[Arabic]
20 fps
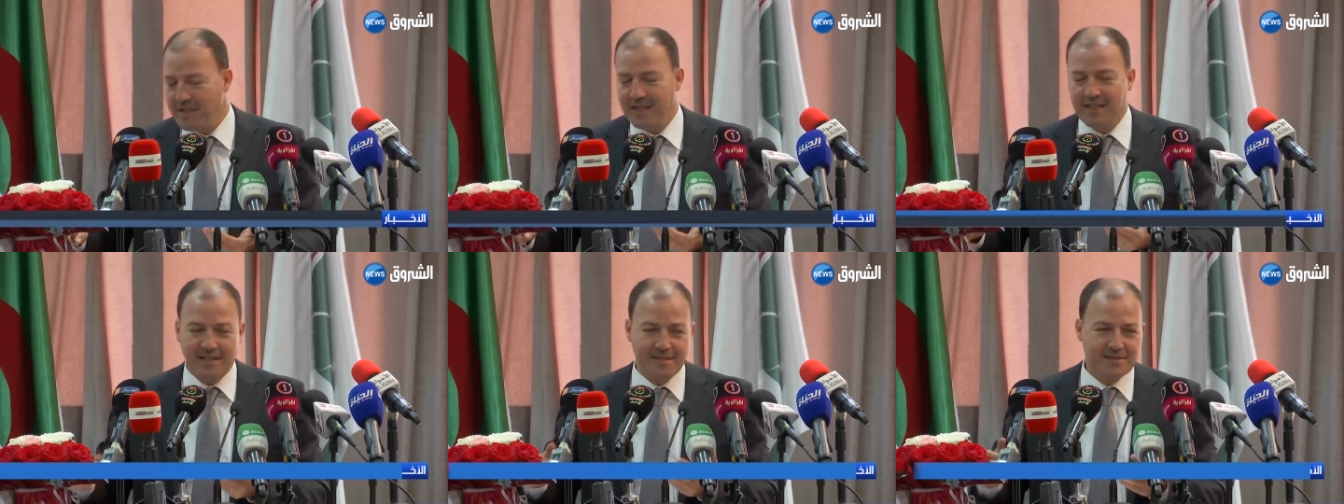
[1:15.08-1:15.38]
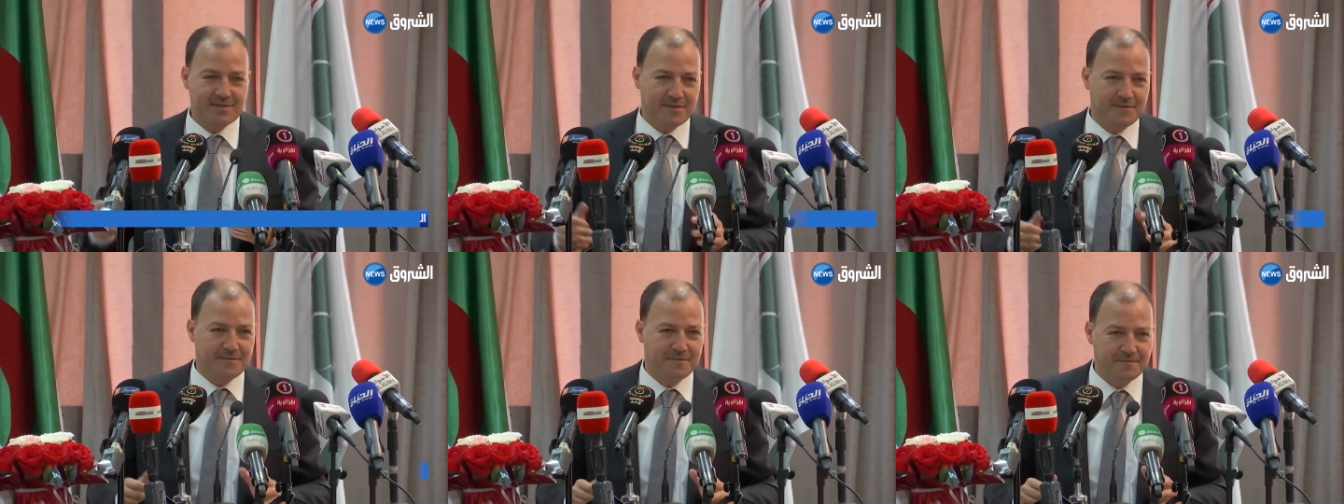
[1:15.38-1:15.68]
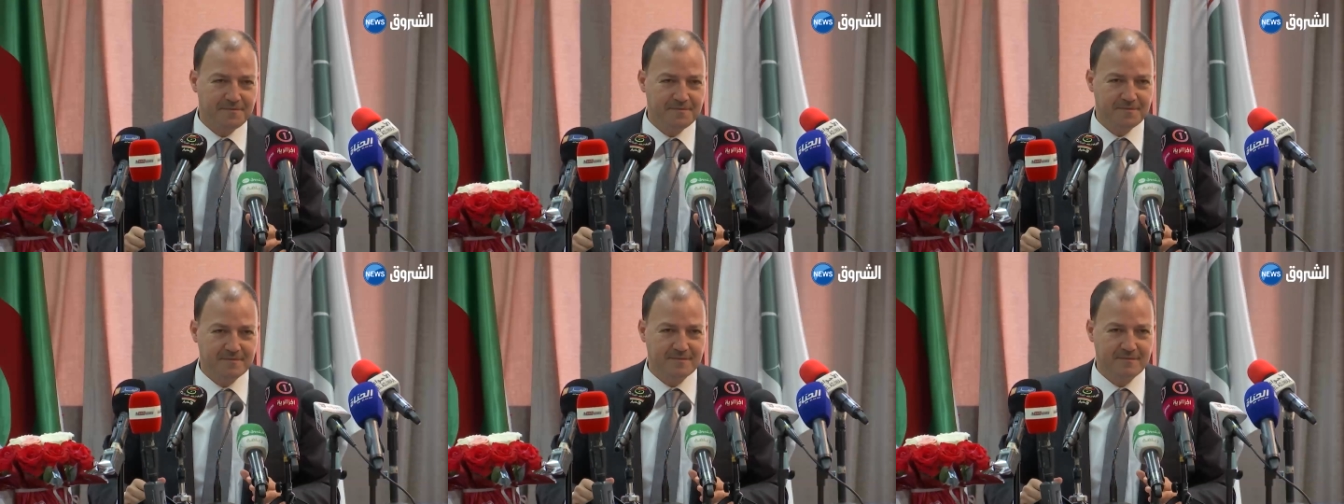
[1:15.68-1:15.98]
مليار صفر
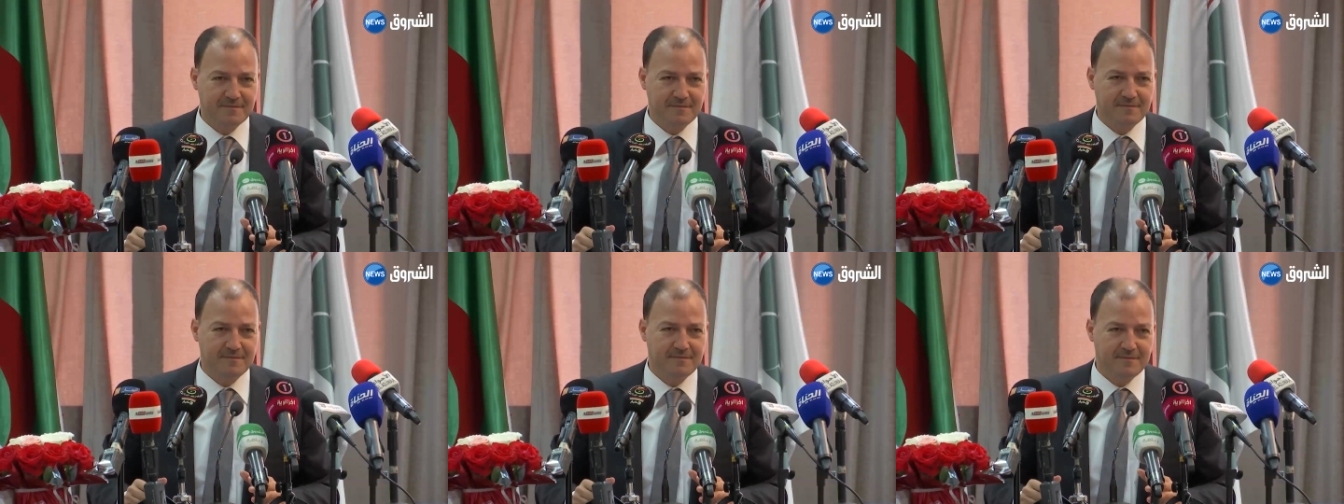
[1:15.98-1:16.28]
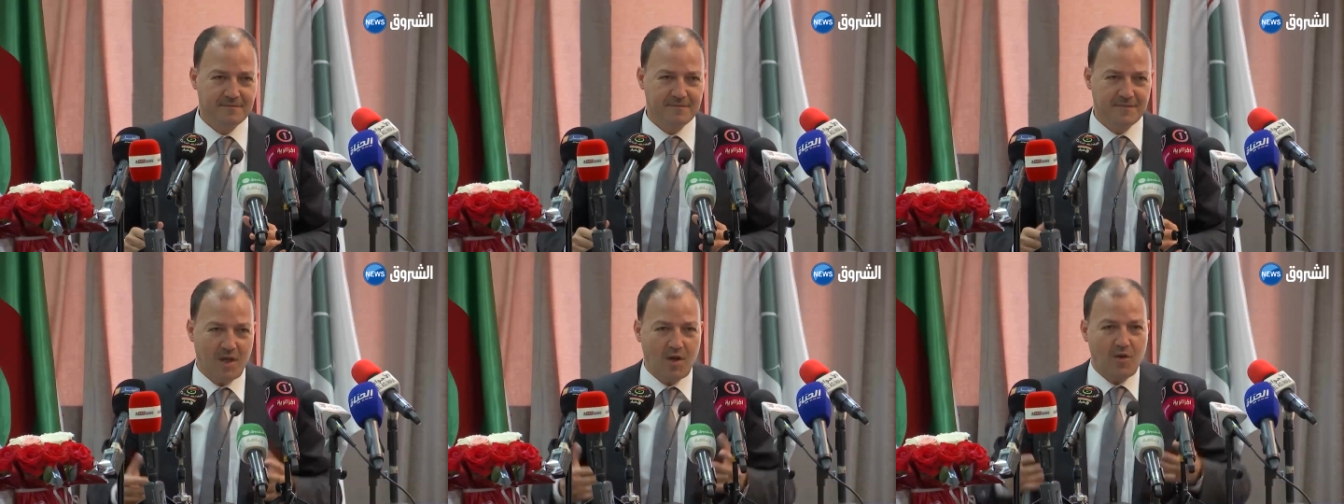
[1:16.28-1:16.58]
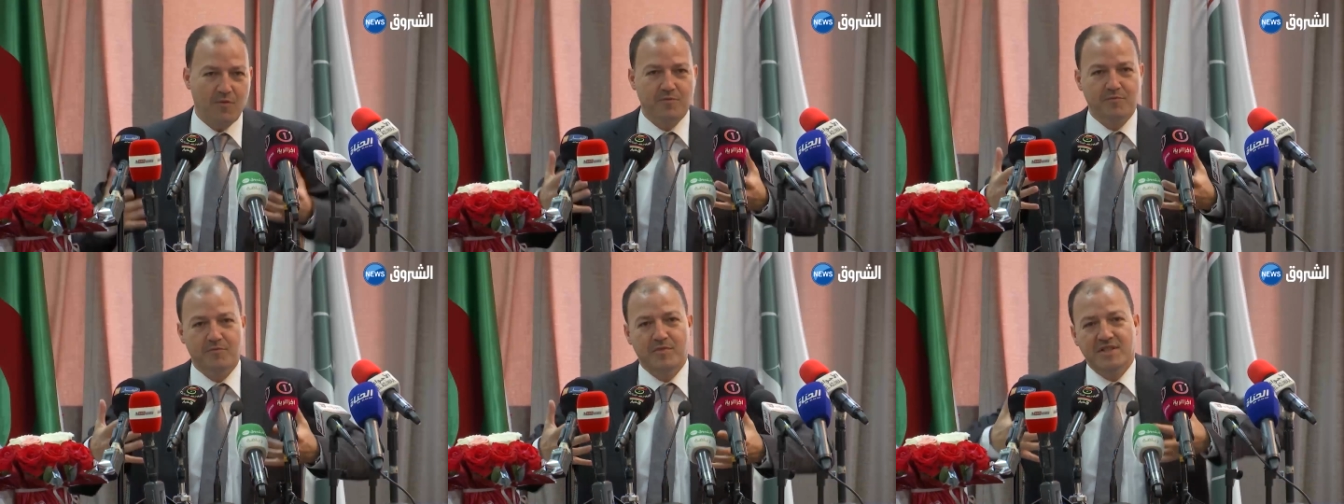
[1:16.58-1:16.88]

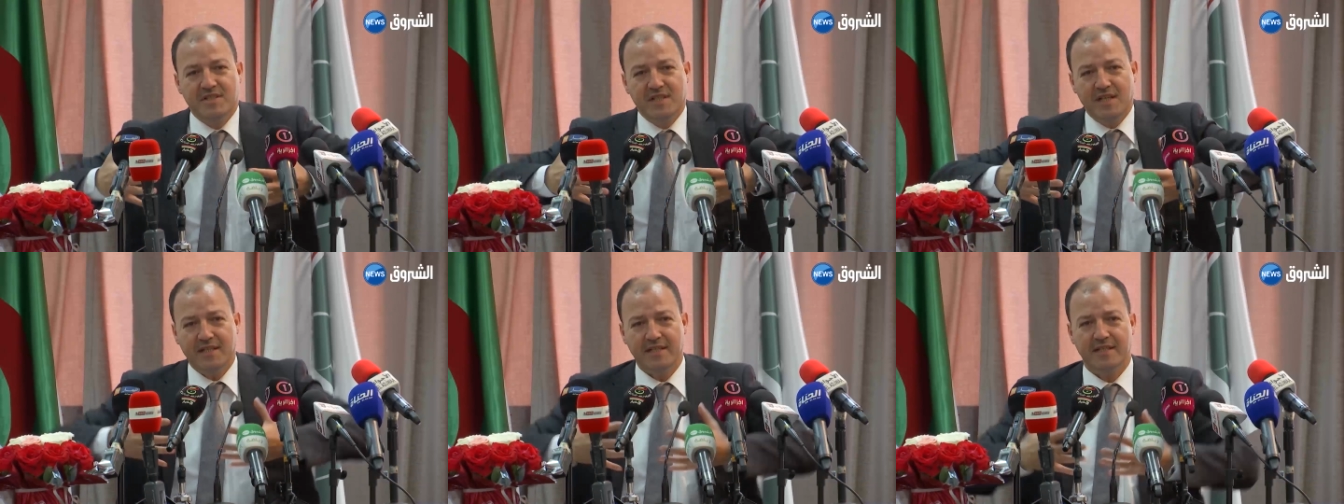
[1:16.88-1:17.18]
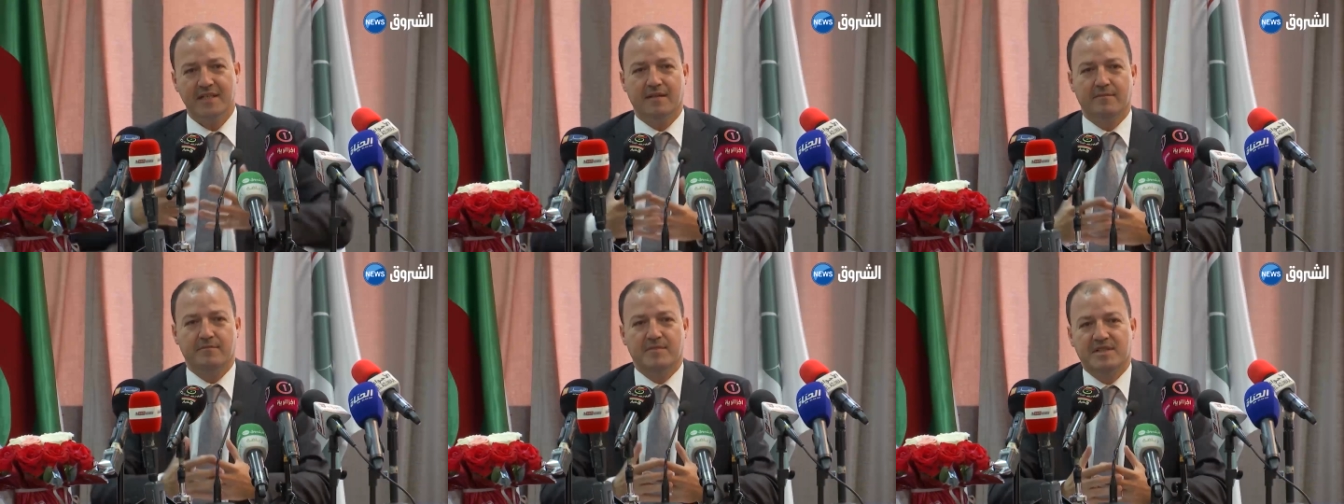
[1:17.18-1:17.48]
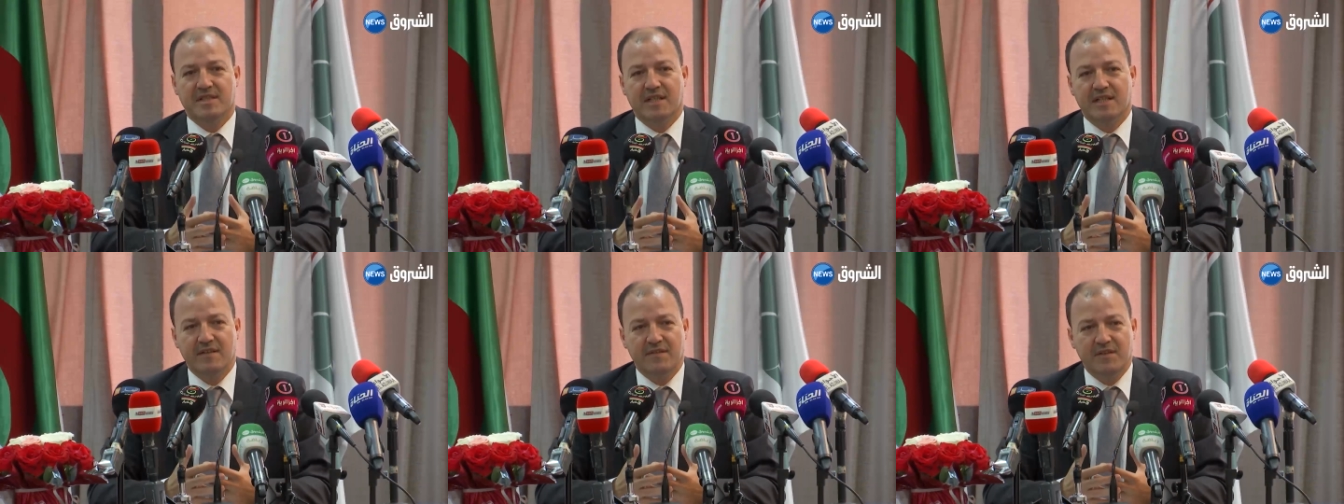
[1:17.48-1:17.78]
ميزانيه
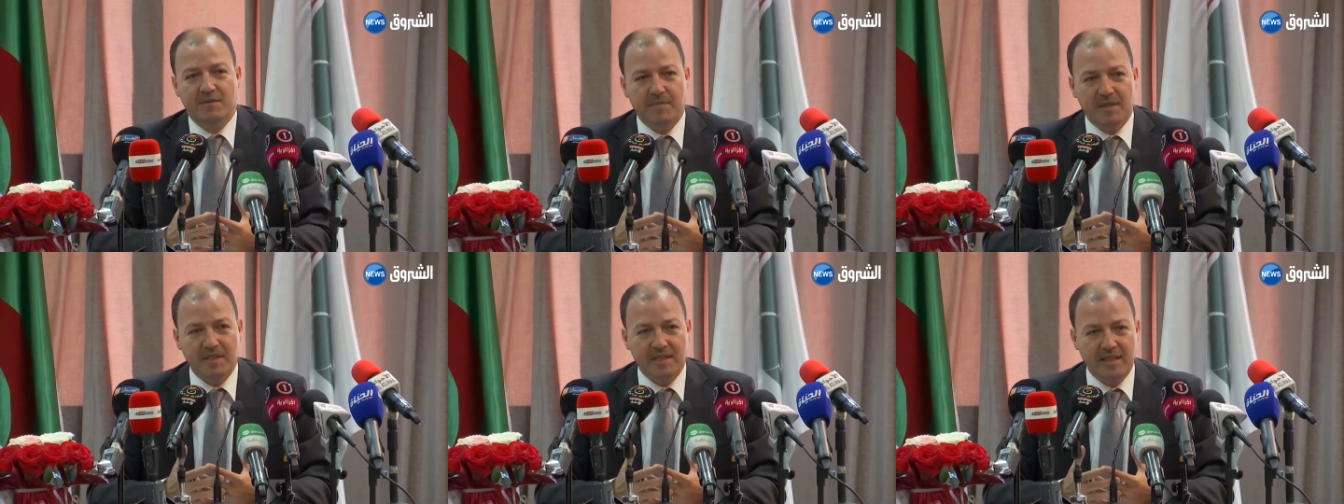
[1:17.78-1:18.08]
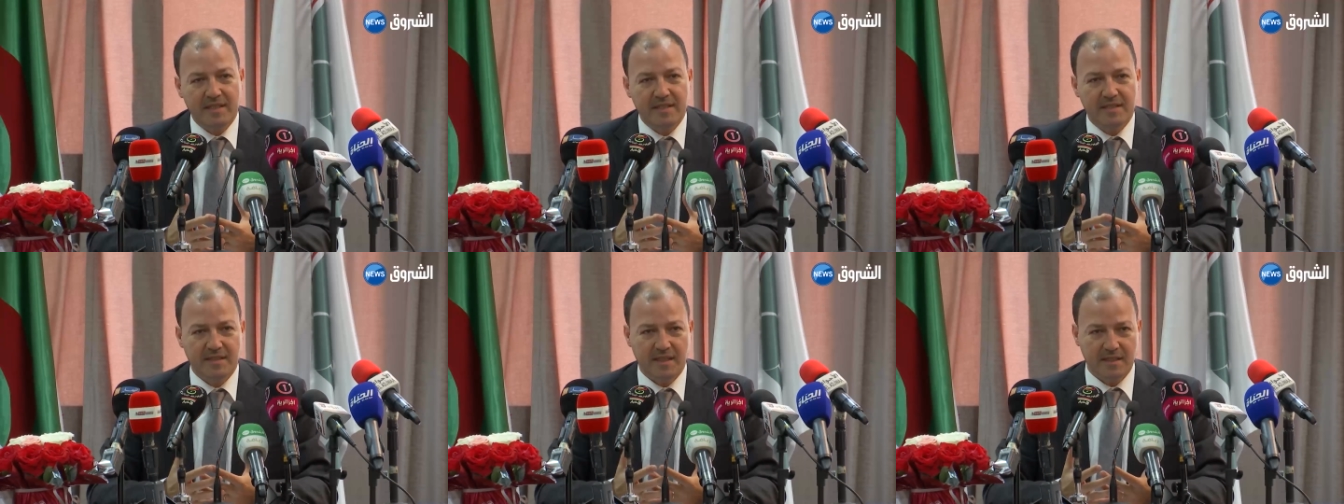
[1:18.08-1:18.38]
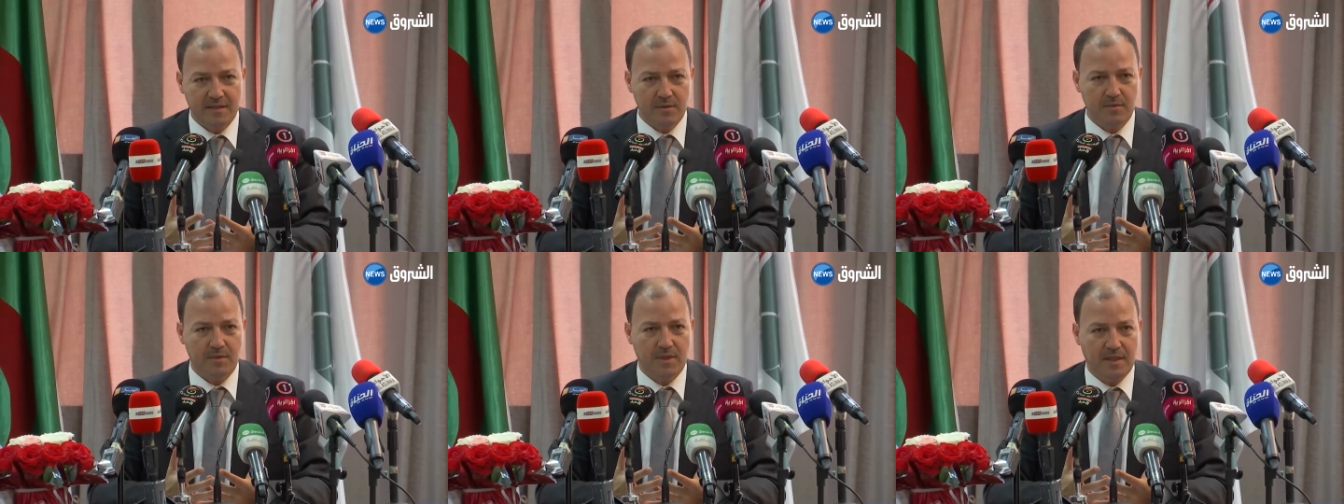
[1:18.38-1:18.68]
ميزانيه في بعض الاحيان
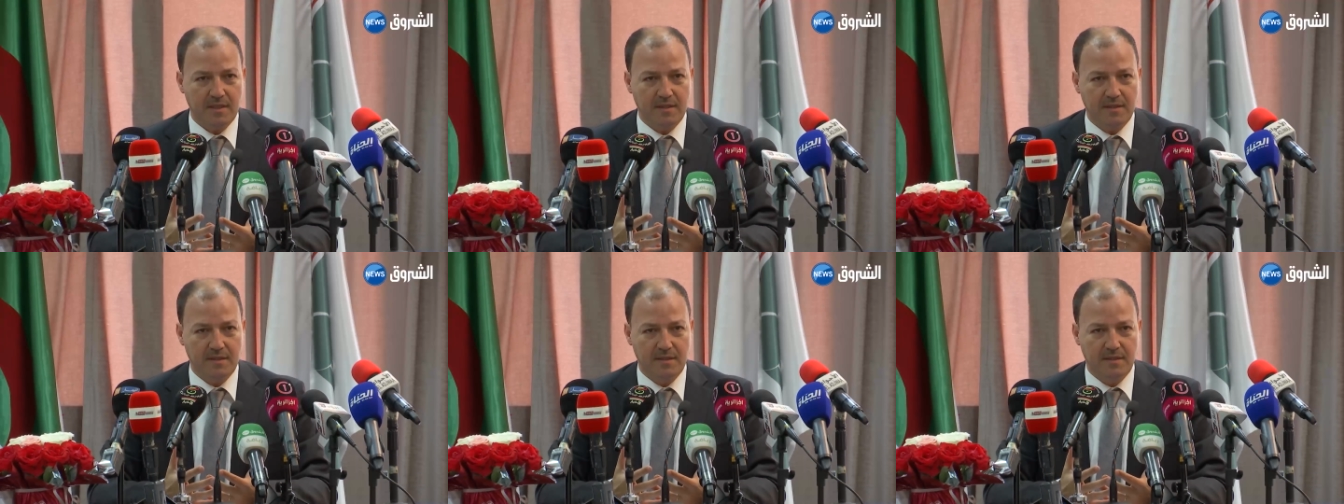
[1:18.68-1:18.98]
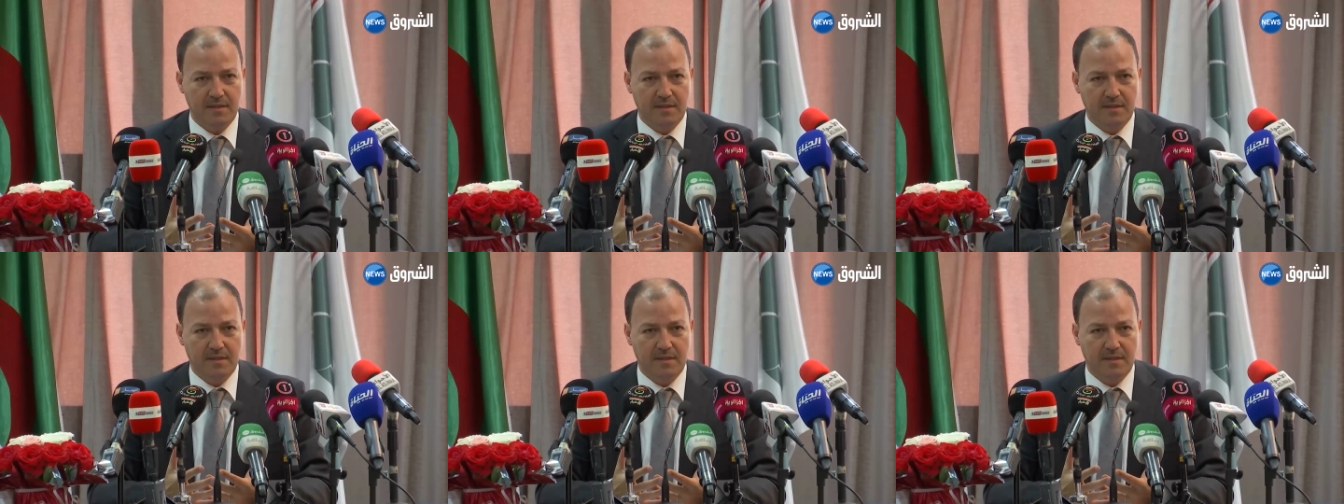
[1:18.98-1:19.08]
تاع الدوله